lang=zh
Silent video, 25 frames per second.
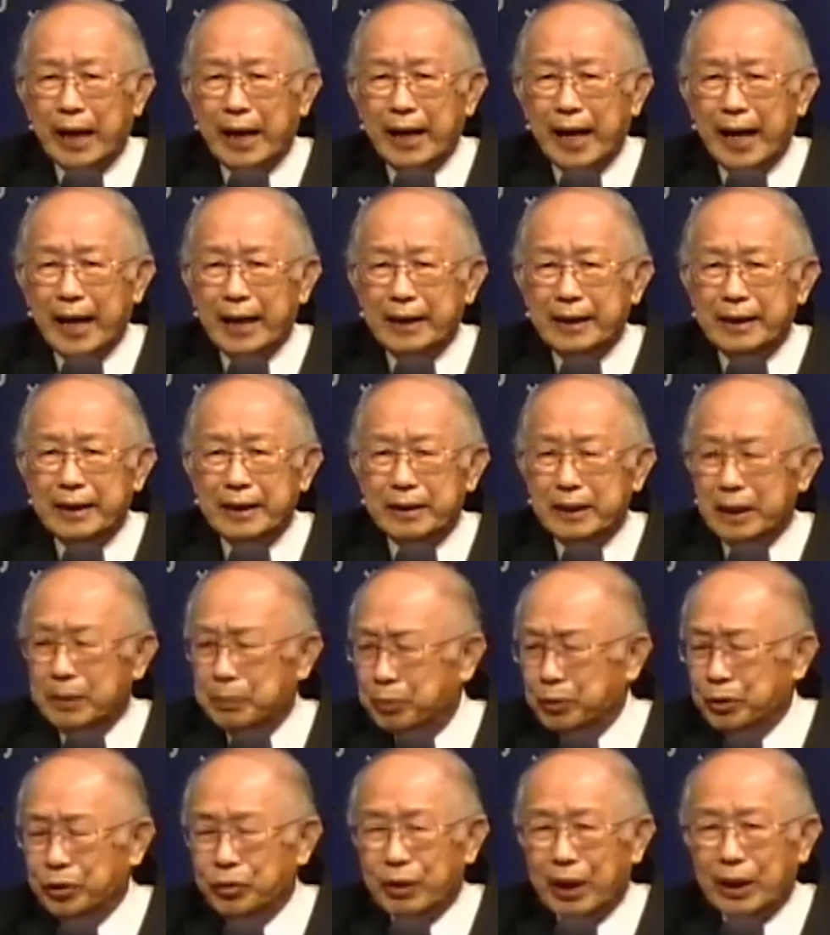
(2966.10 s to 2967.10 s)
孩子，你
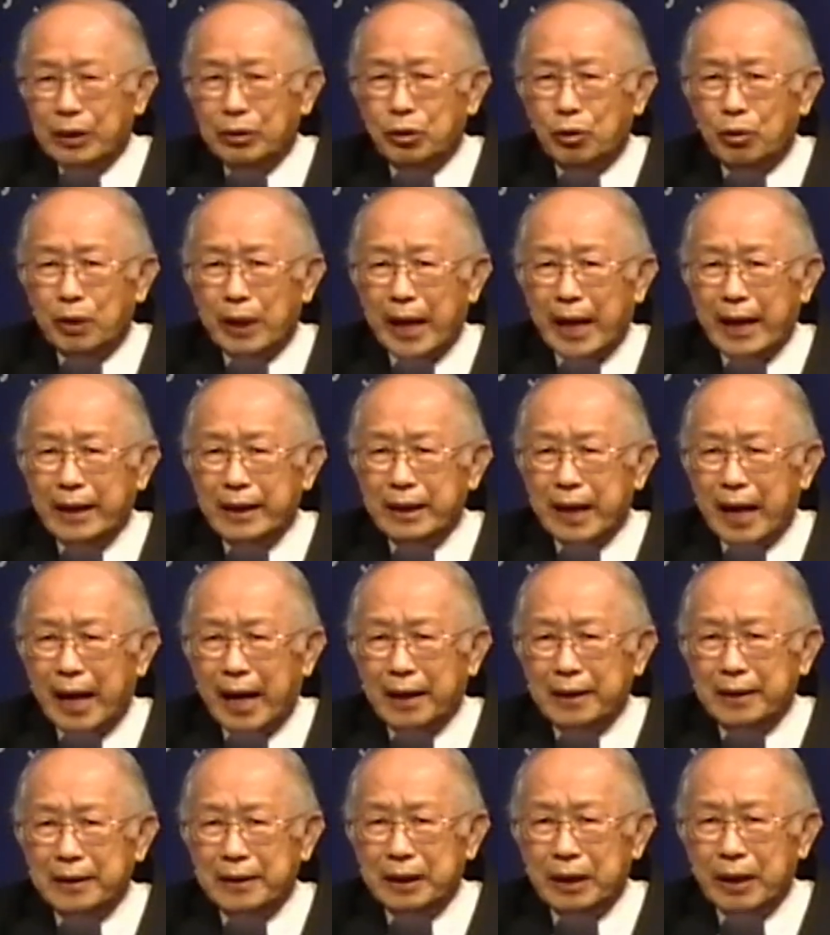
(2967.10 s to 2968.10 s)
不喜欢做男孩子、孩
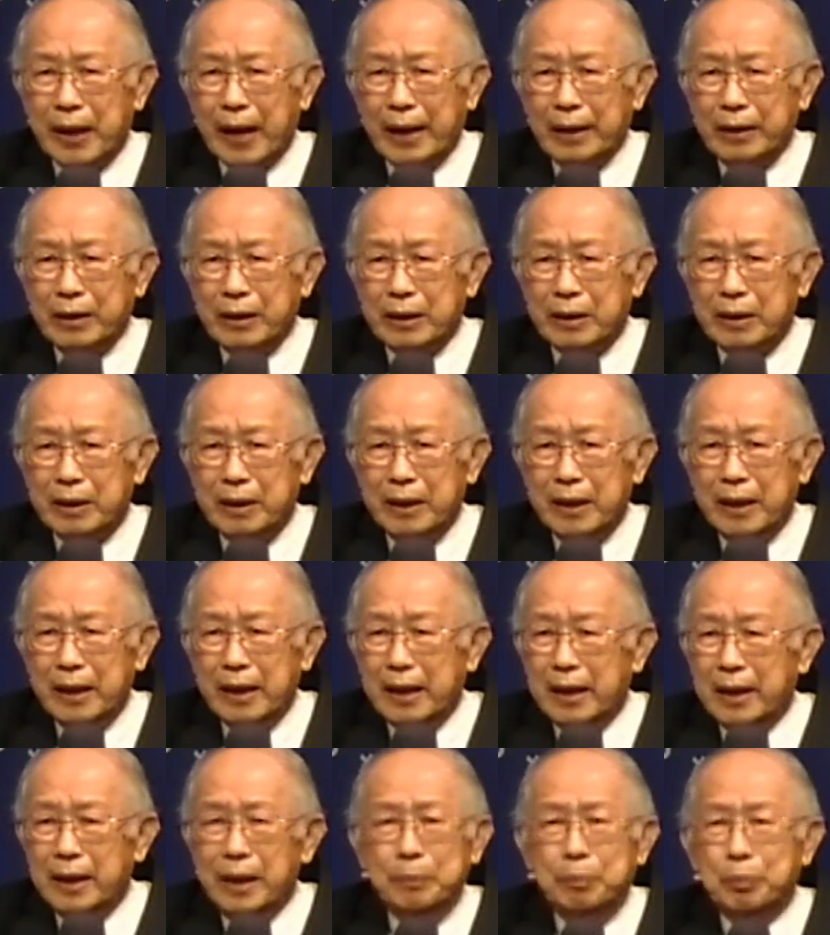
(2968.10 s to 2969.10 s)
女孩子，
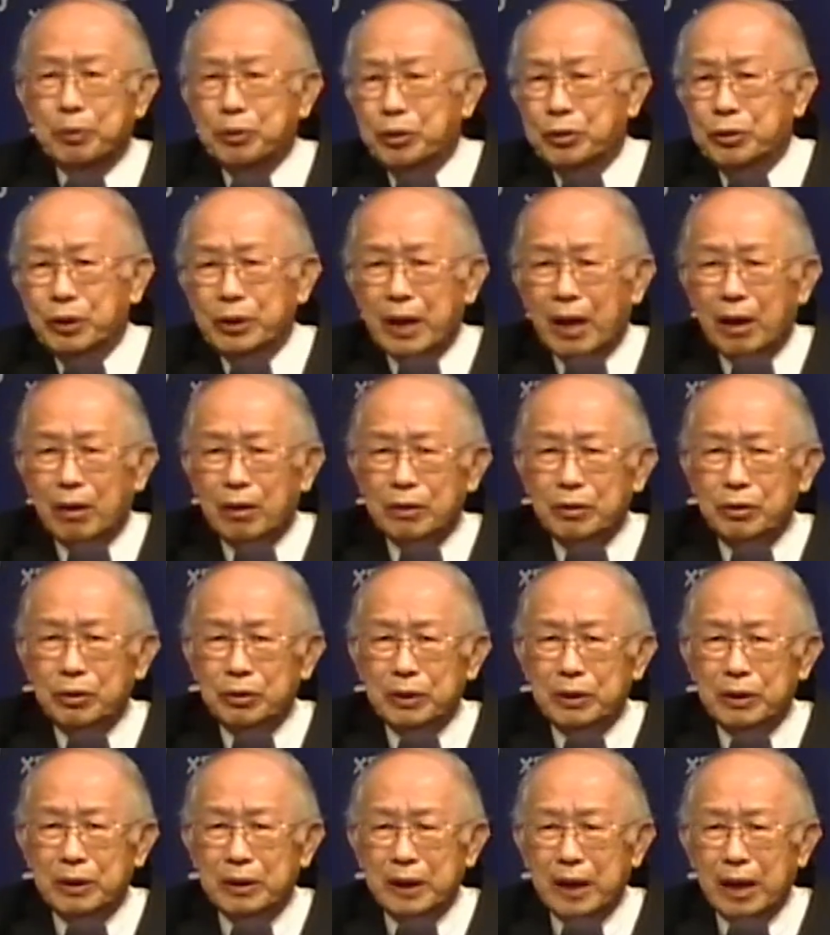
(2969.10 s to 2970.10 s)
你不需要
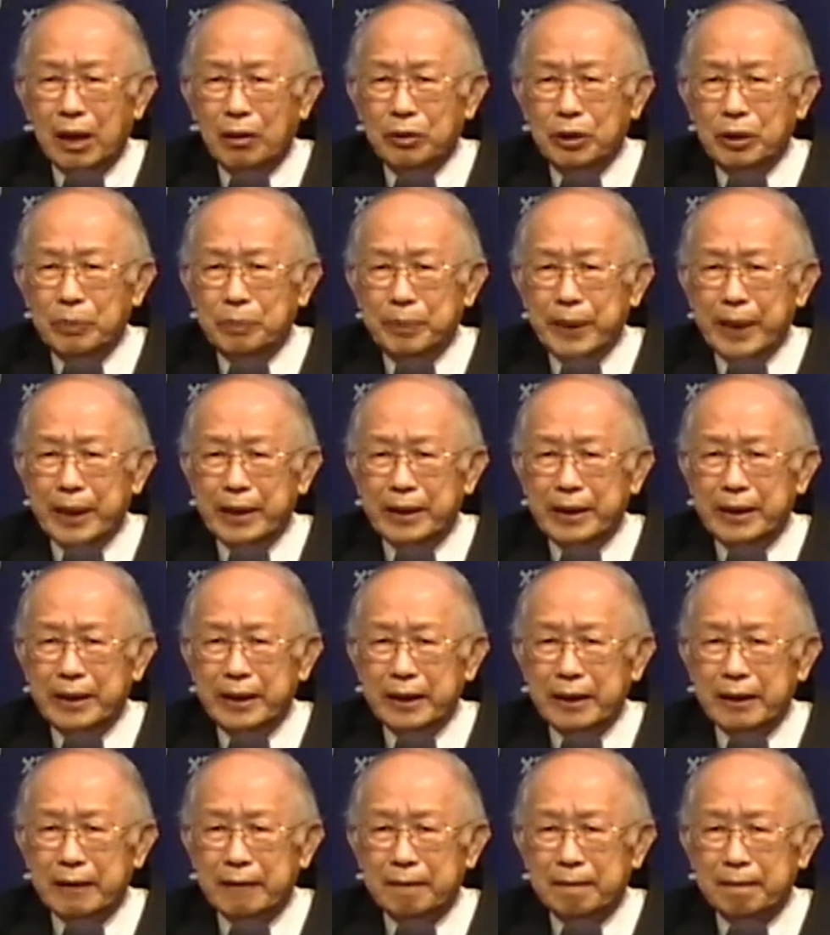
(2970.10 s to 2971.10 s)
去，你要去变
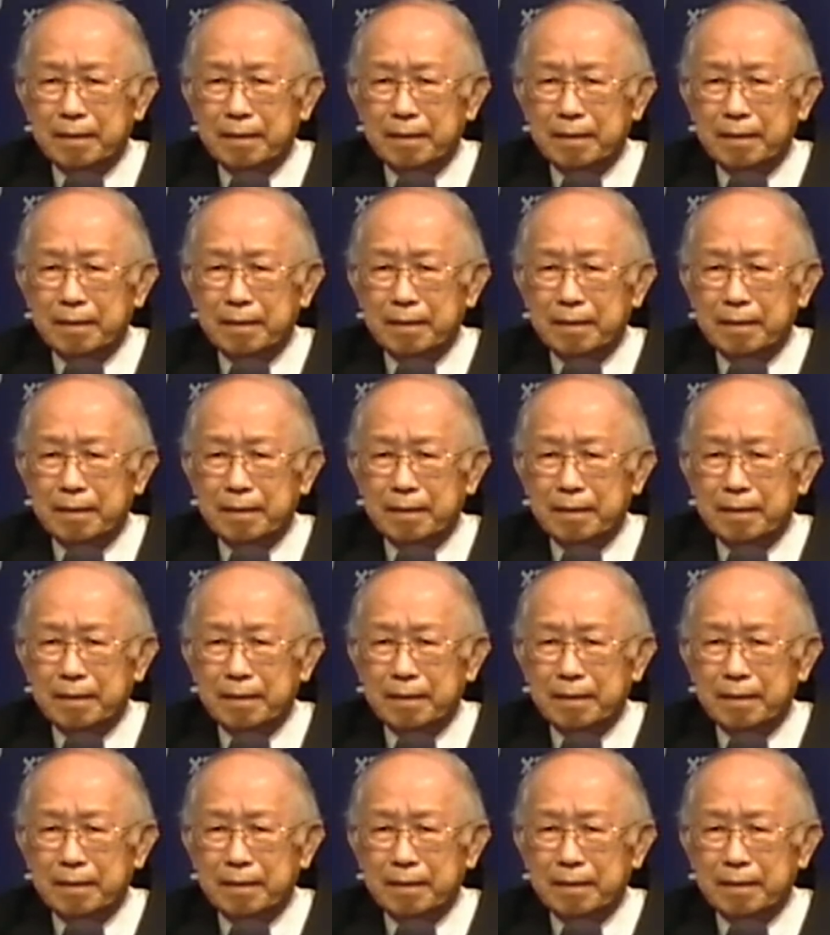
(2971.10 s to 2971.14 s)
性，